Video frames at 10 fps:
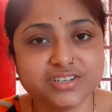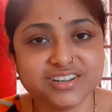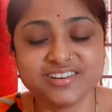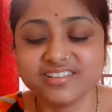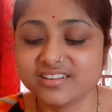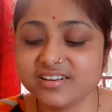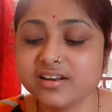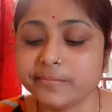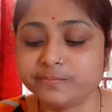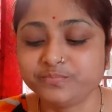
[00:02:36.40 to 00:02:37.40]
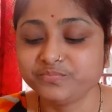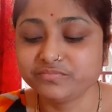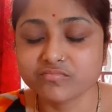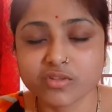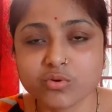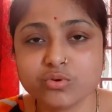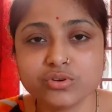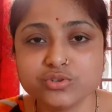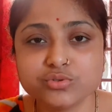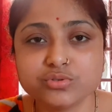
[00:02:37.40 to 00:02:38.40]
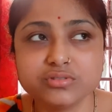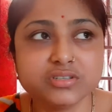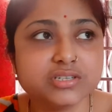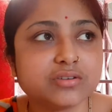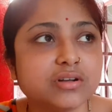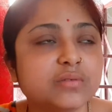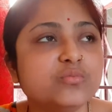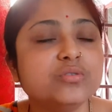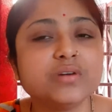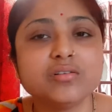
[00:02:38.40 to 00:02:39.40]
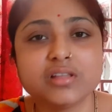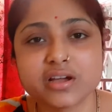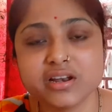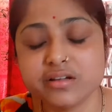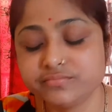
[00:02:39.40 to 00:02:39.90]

ঠিক না থাকলে না কোনো কিছু করতে ইচ্ছা করে না মন ভালো থাকে না